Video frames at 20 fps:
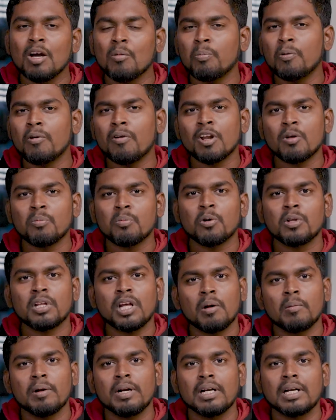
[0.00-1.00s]
எப்போ
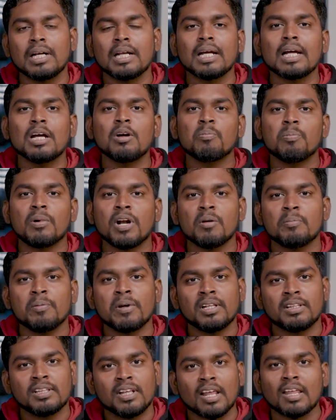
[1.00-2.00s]
வரப்போகுது அப்படின்ட்டு பல
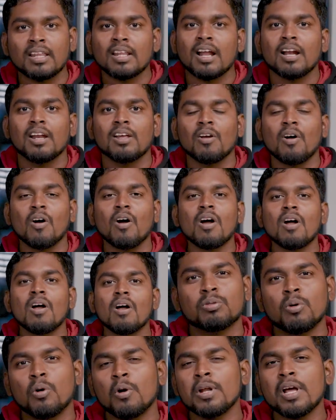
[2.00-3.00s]
பேர் தெரியாதனாலையும்
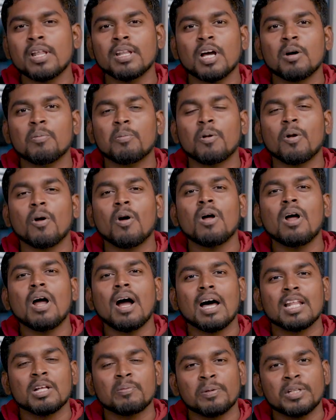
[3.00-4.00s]
சோனி அதுக்கப்புறம்
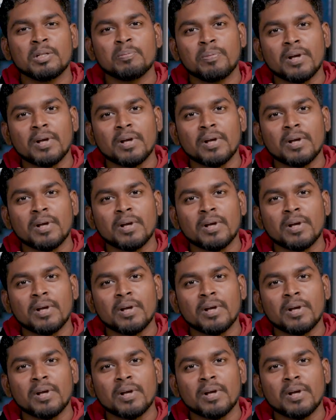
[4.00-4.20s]
அதை பற்றி